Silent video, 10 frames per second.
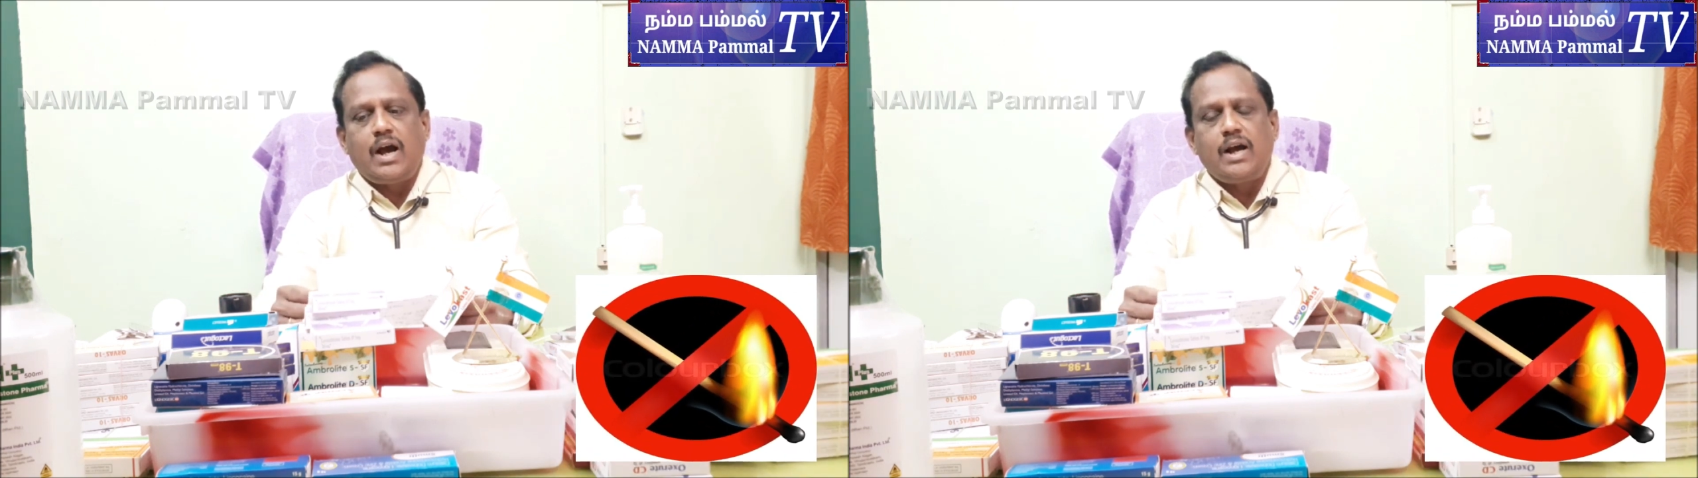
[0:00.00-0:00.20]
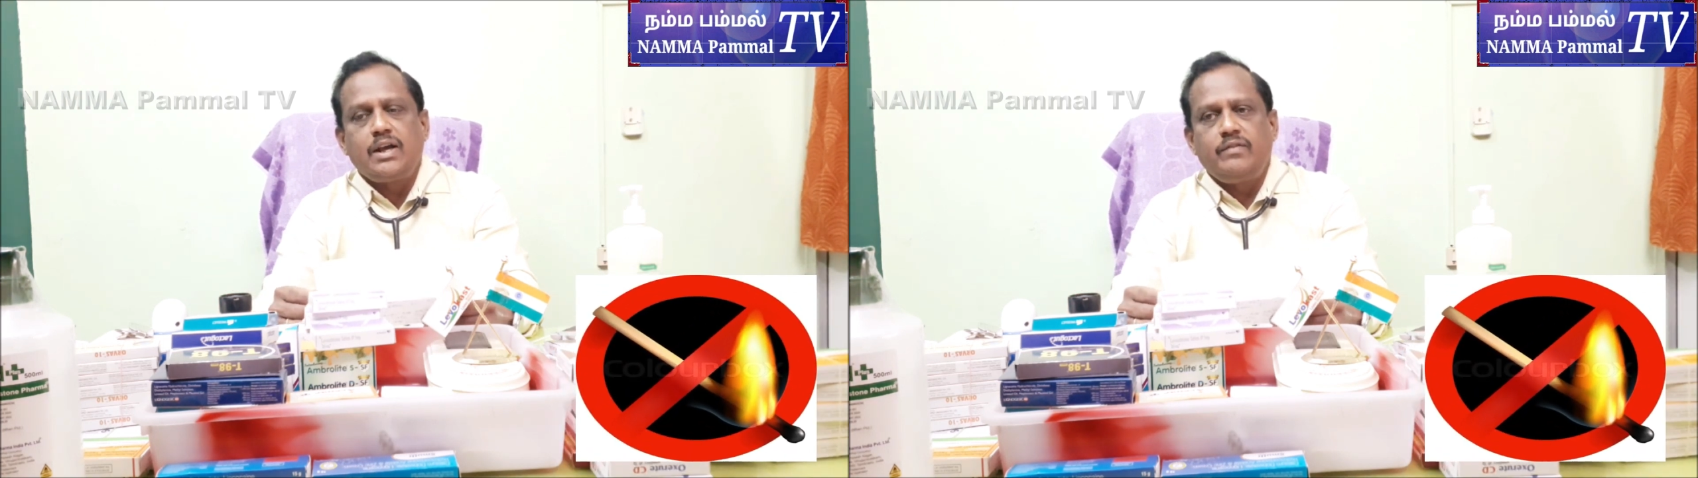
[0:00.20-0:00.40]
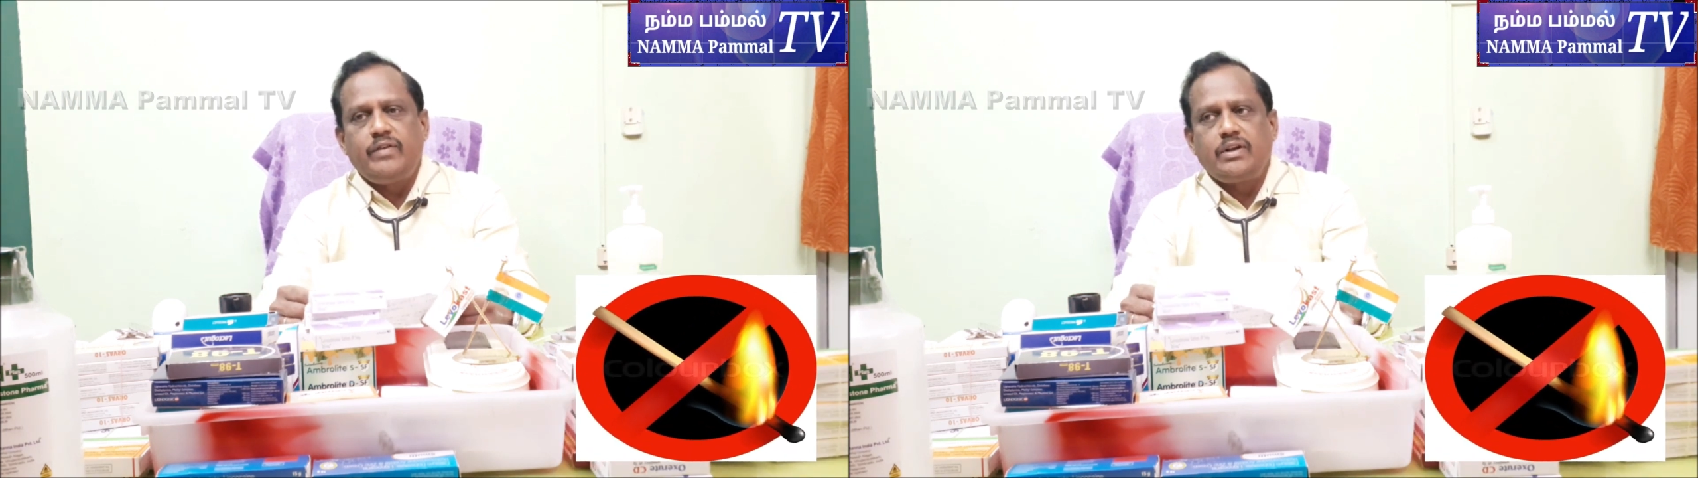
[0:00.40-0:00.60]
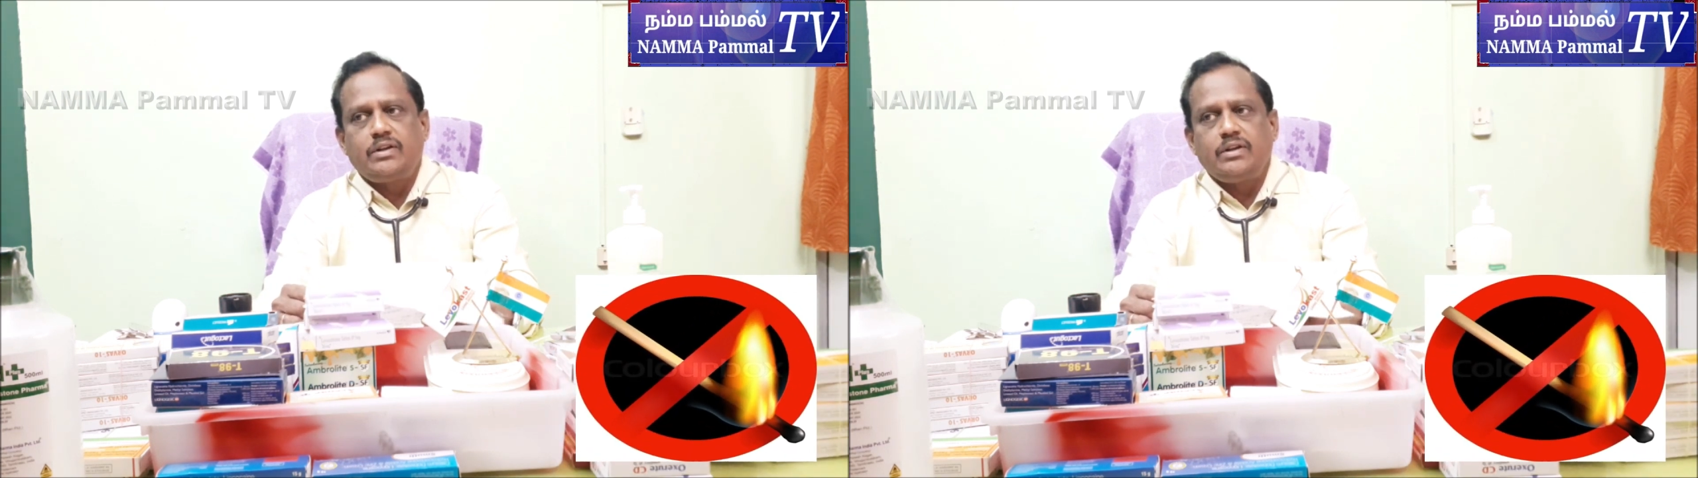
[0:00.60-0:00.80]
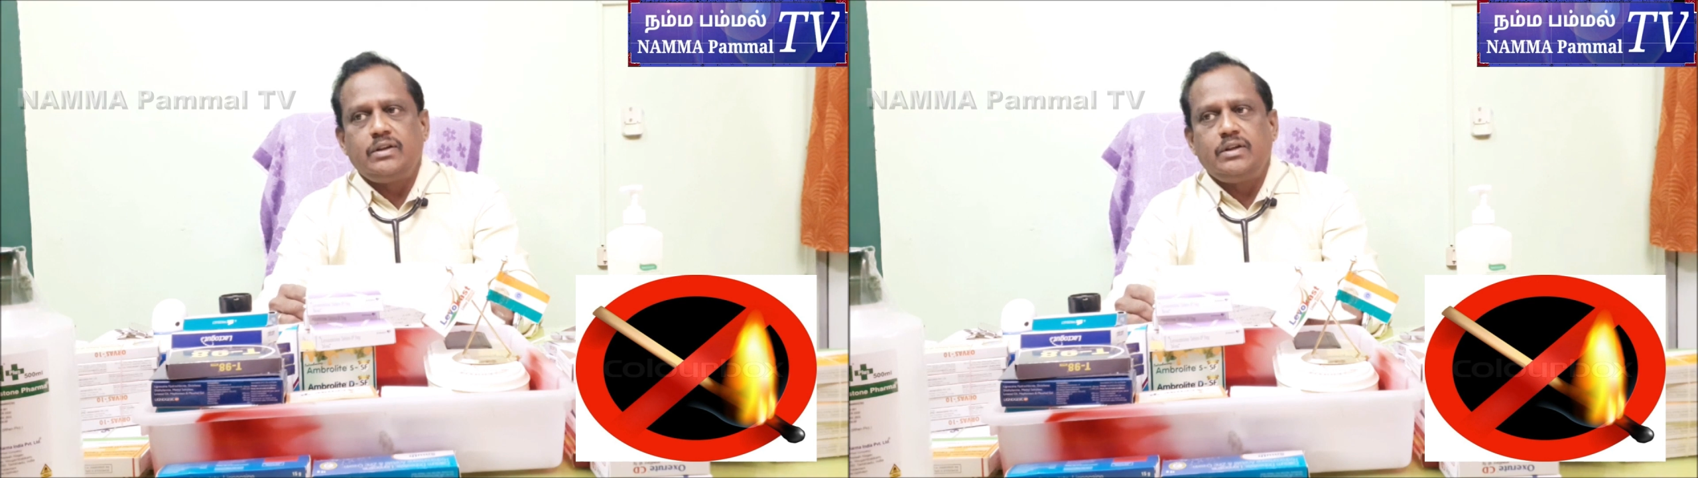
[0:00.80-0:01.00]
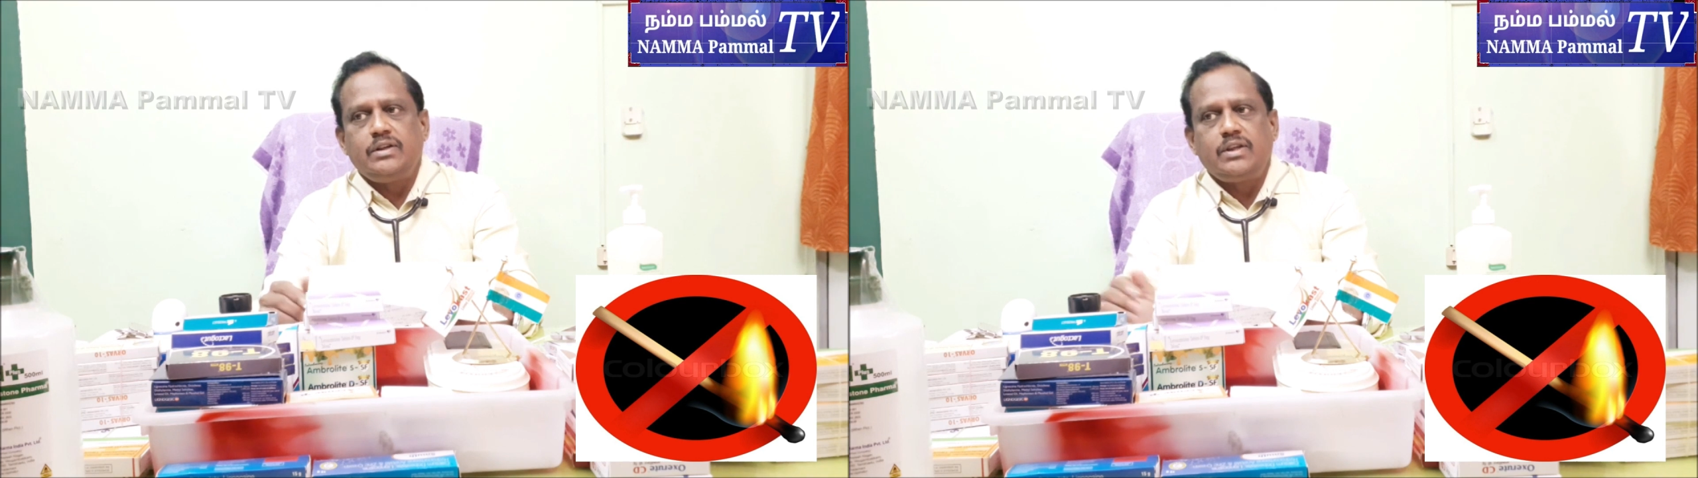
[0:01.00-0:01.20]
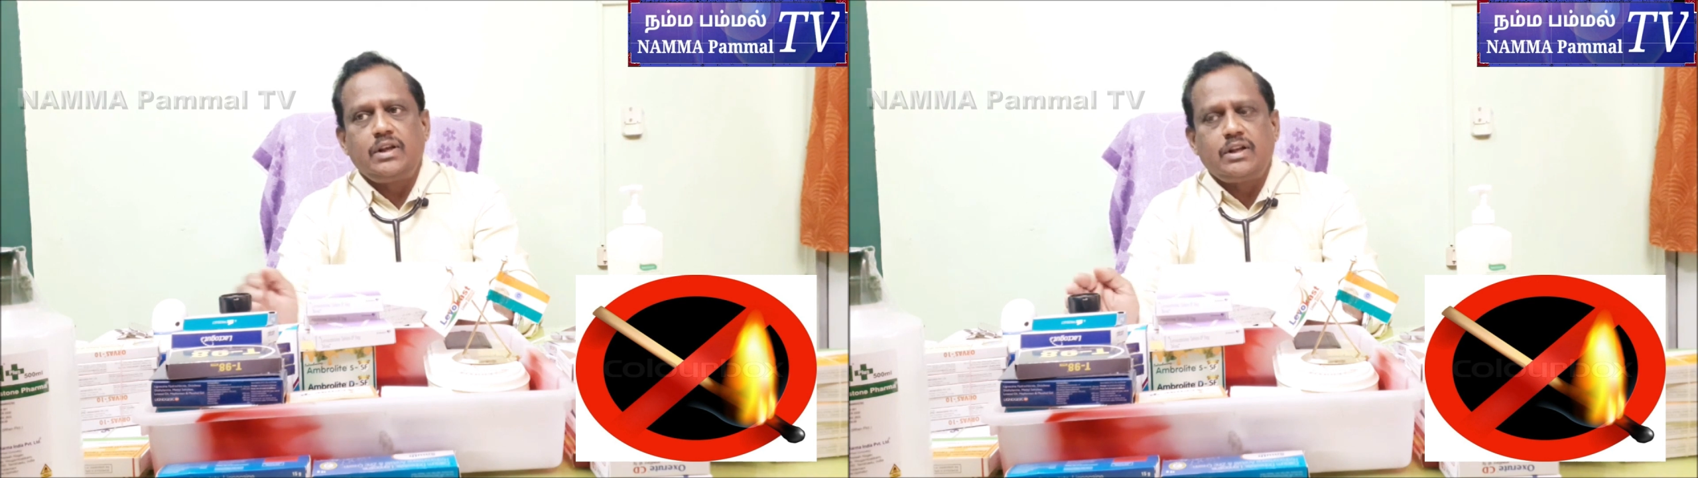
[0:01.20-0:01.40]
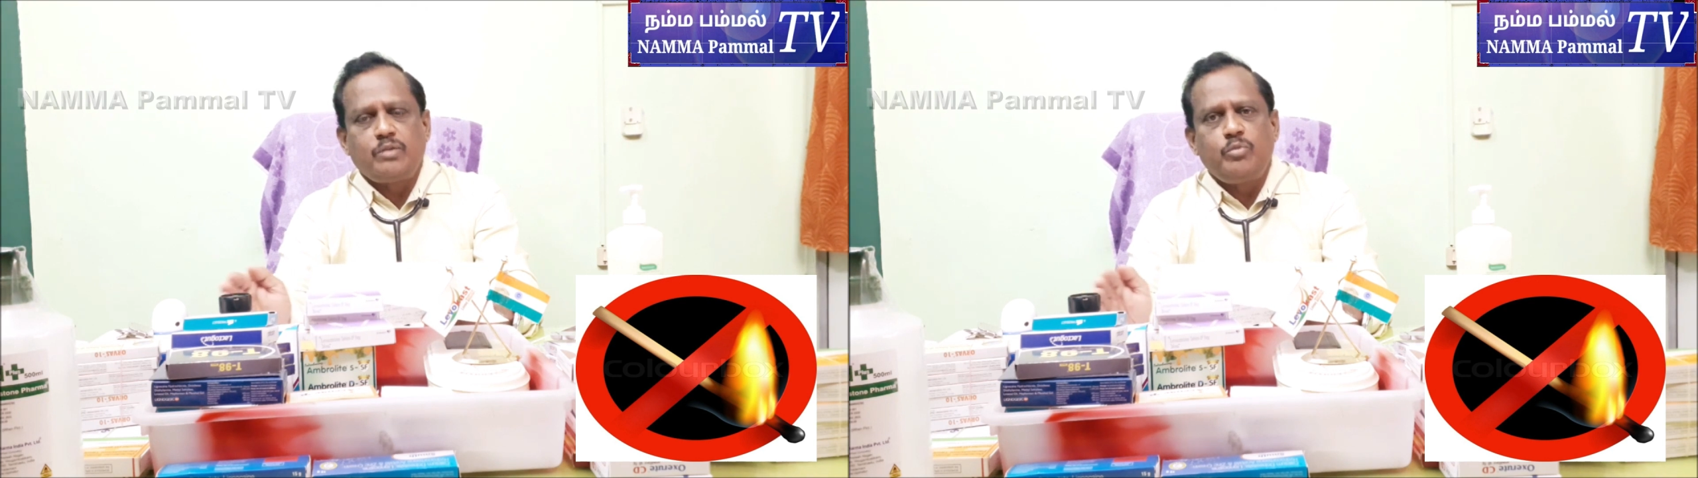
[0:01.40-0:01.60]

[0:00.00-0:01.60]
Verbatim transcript: அகல் விளக்கு இதெல்லாம்